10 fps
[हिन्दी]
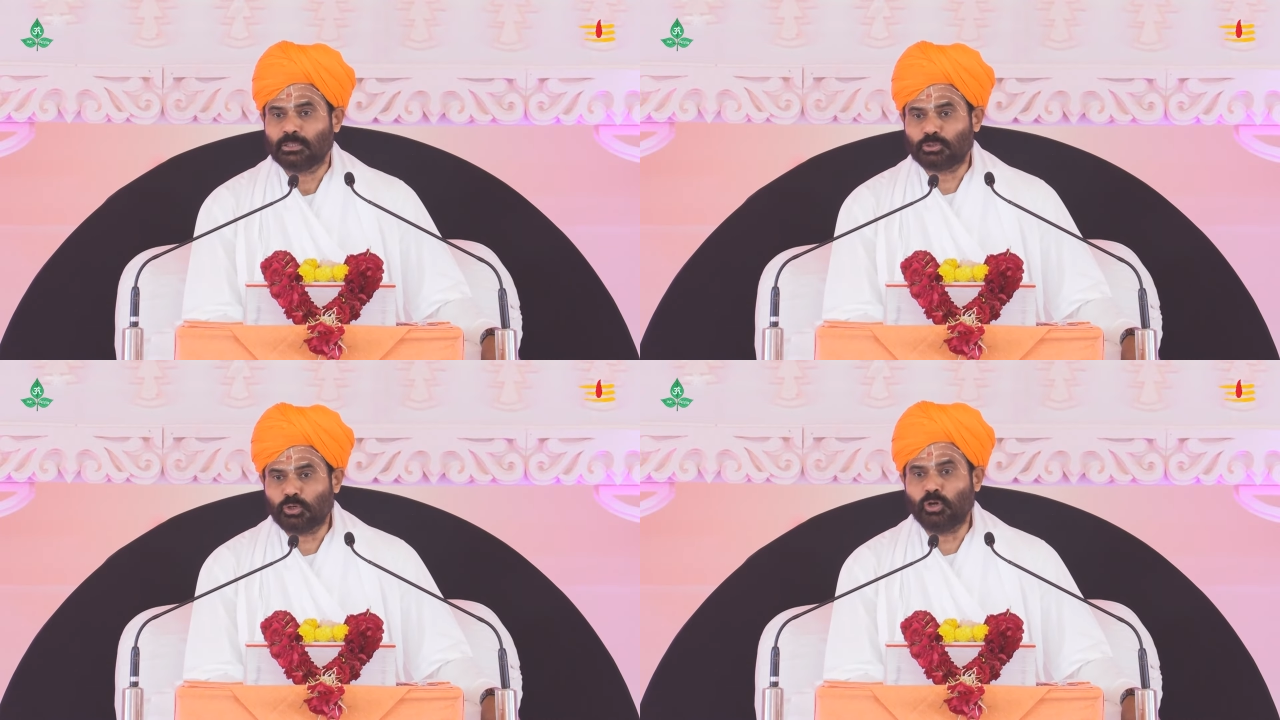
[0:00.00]

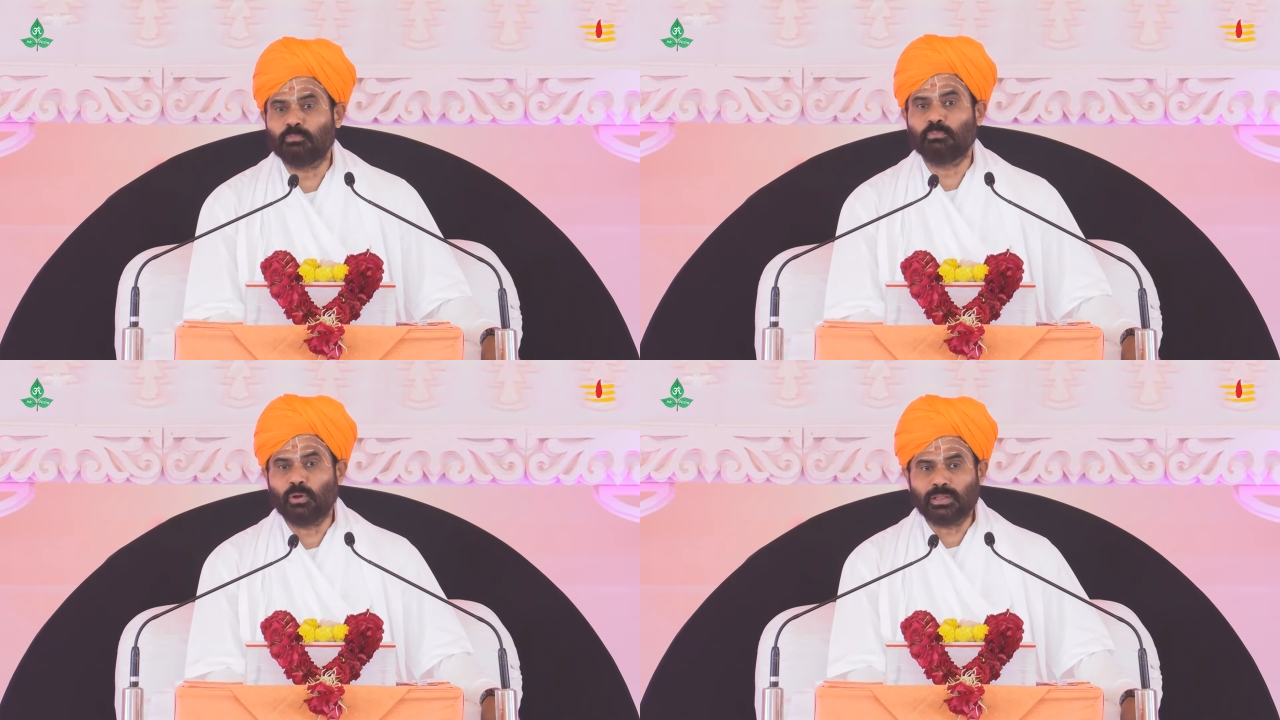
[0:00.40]
जो
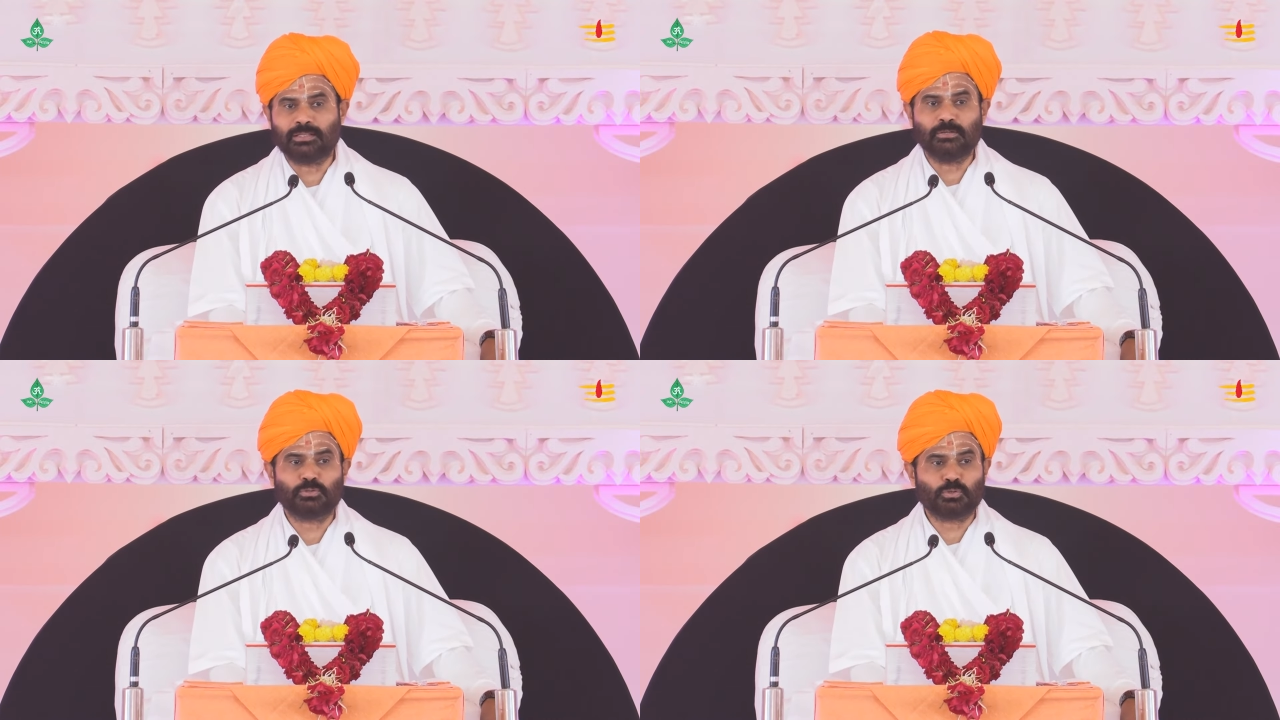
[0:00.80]
हम
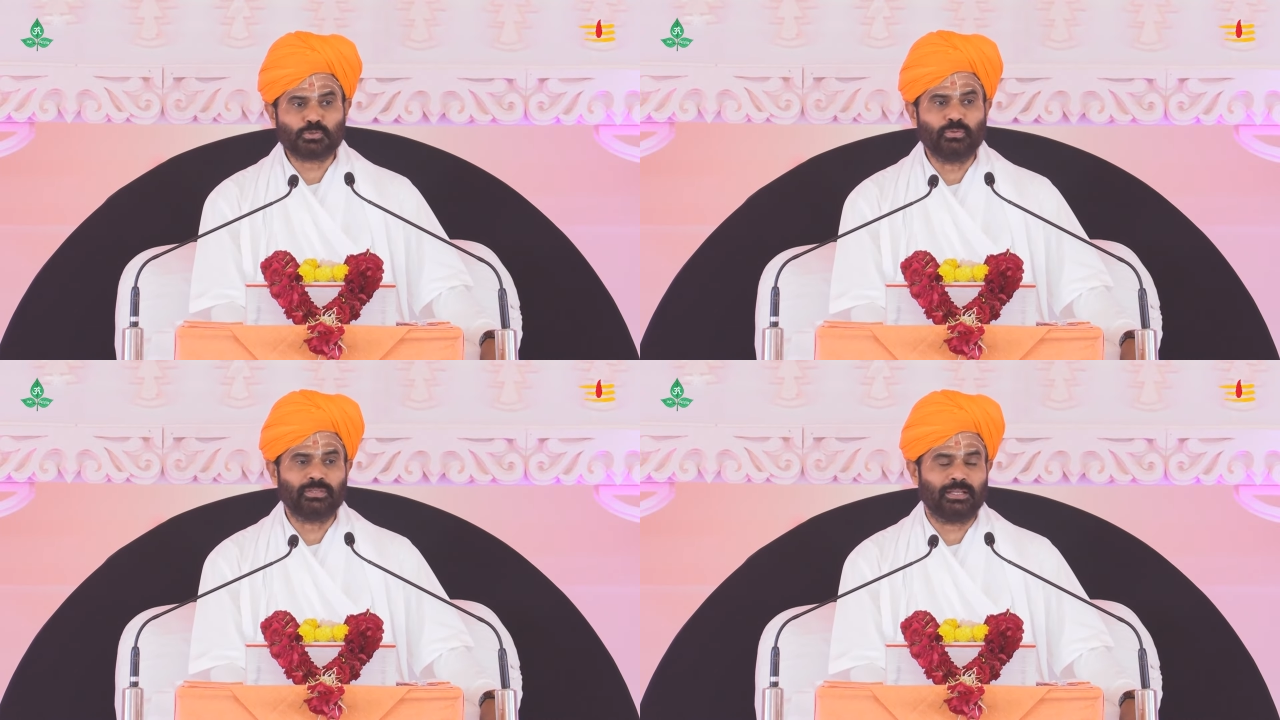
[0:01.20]
बोलते हो तो
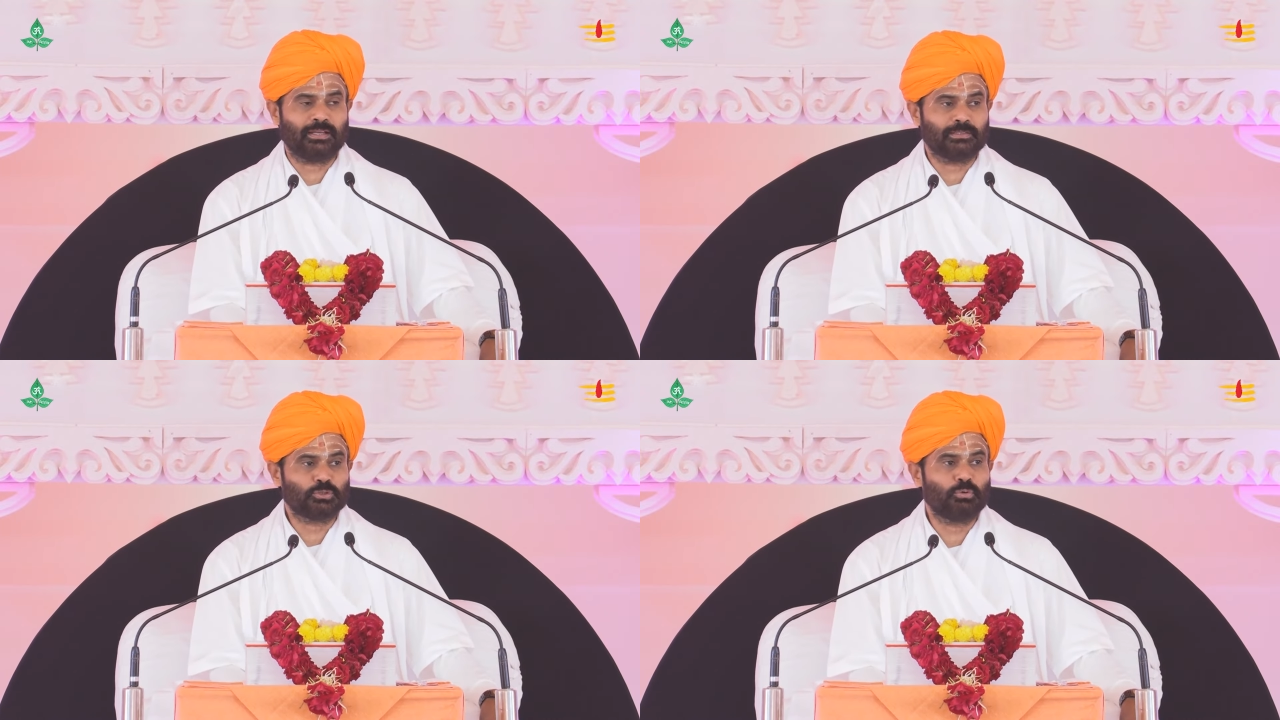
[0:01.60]
सुनते हैं
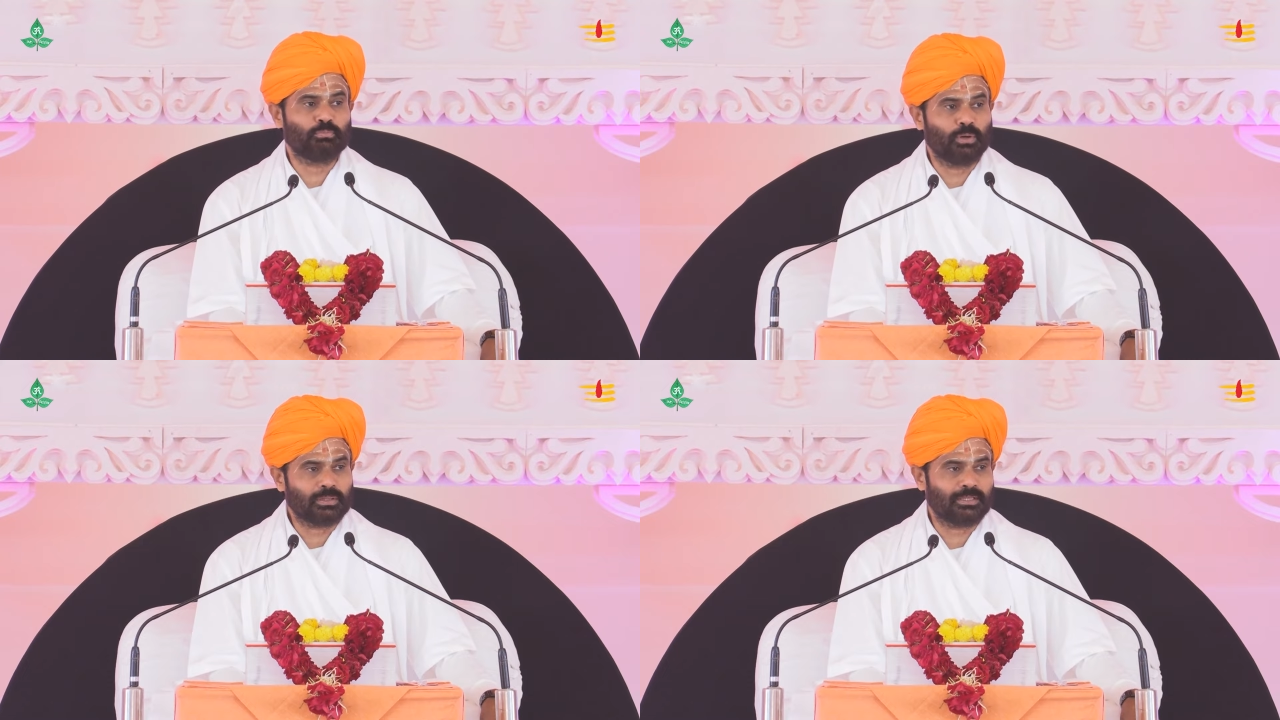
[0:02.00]
लेकिन जो हम
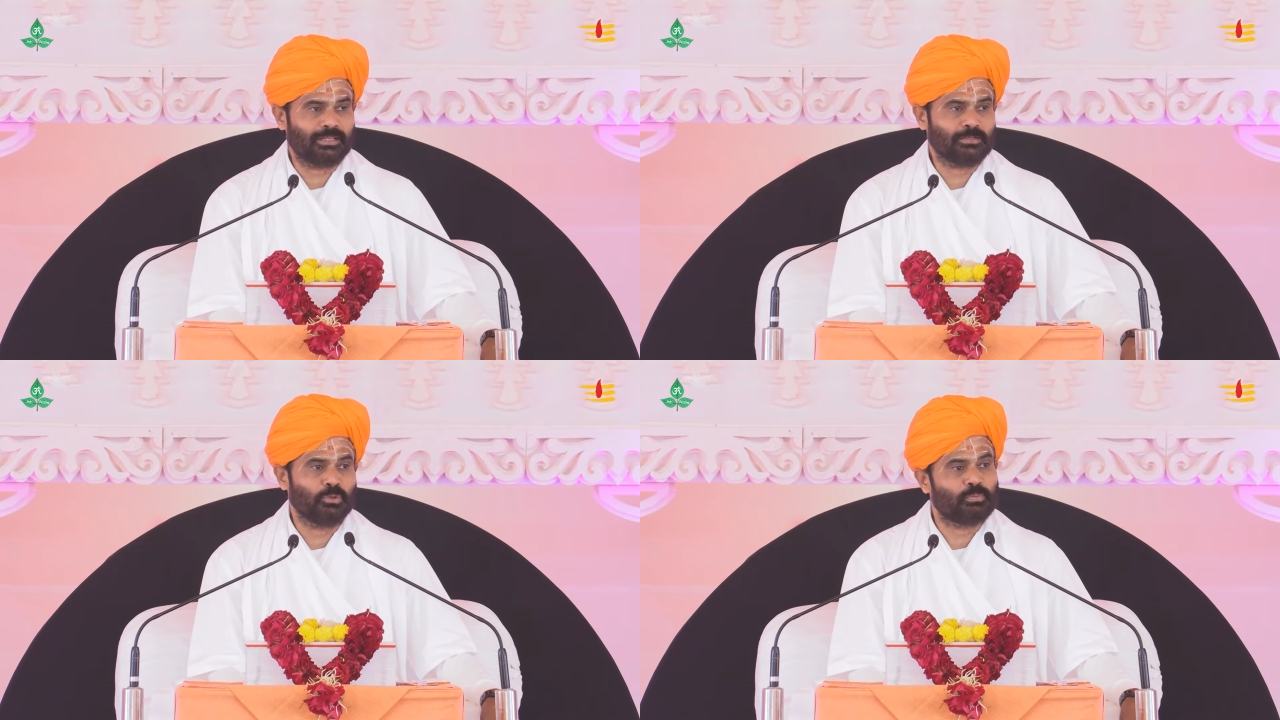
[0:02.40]
बोलते
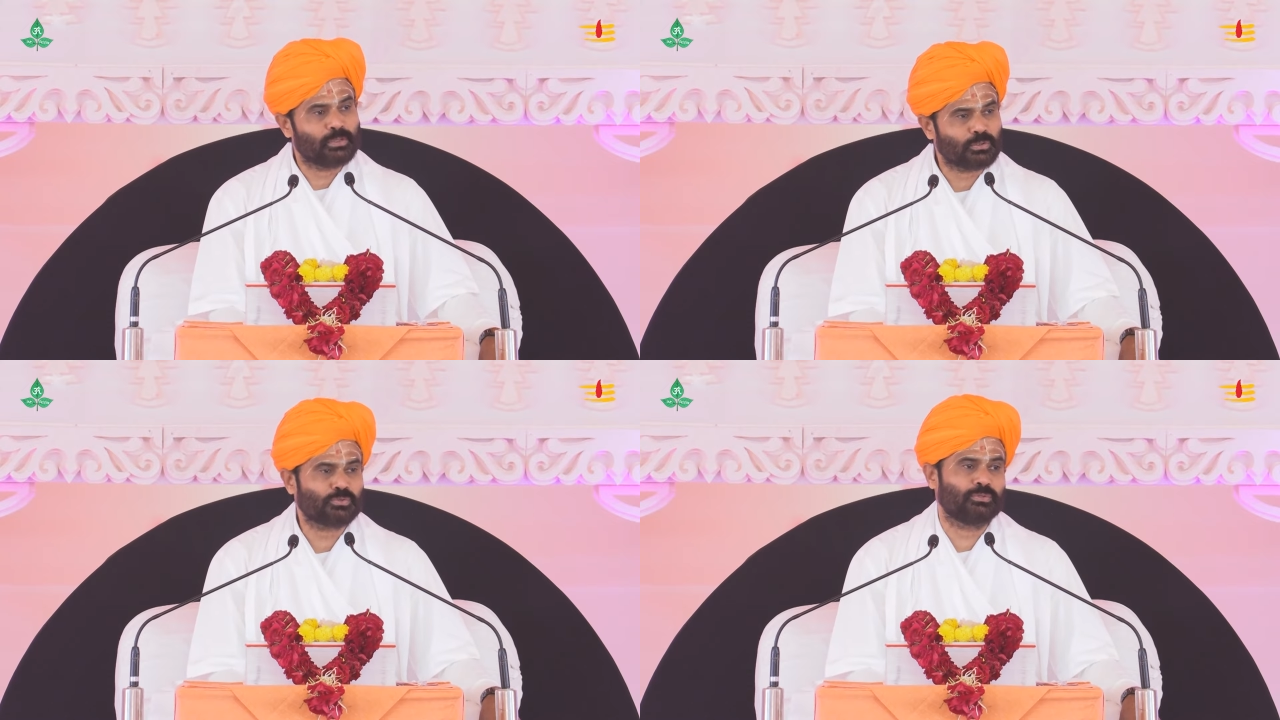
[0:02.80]
नहीं वो भी
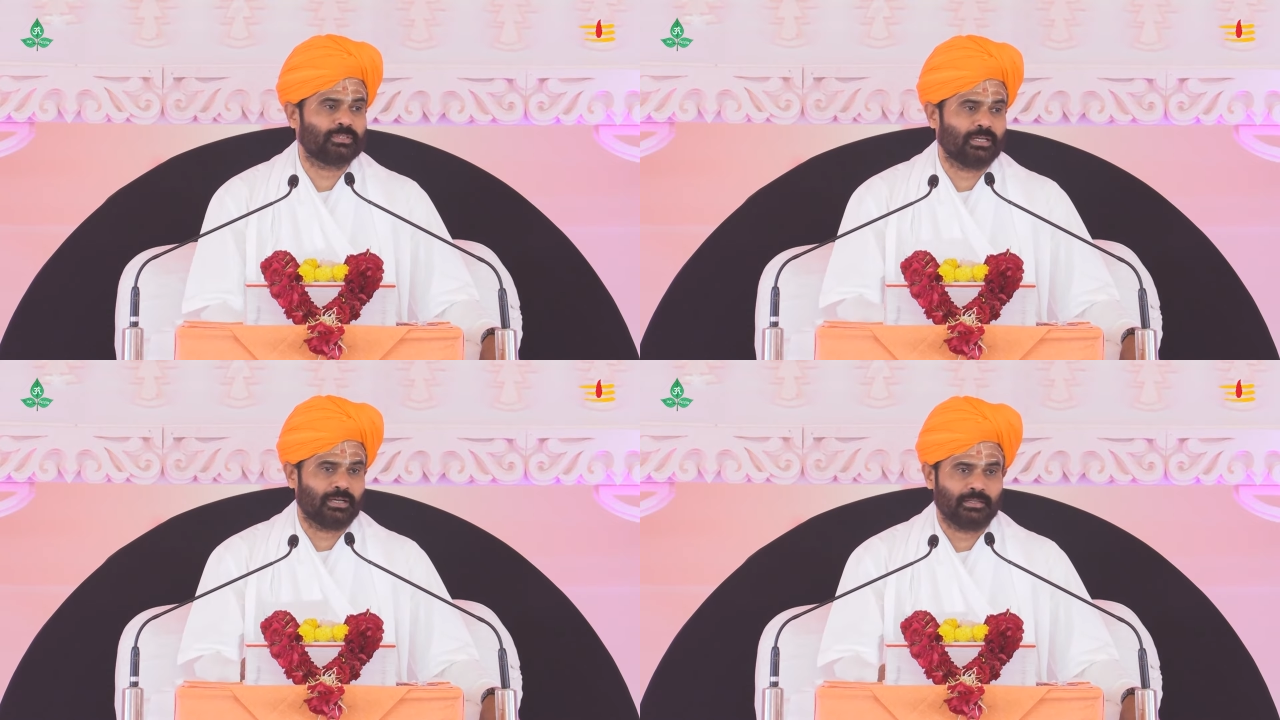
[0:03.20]
वो
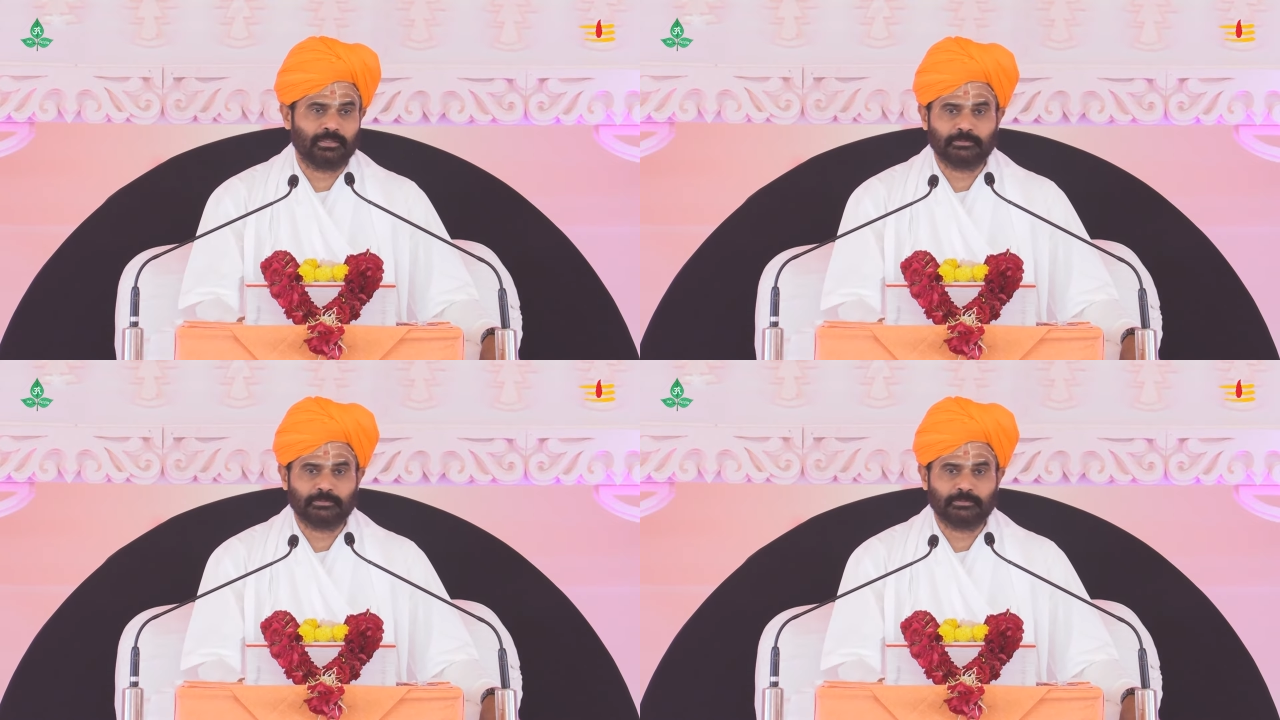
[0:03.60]
सुनता है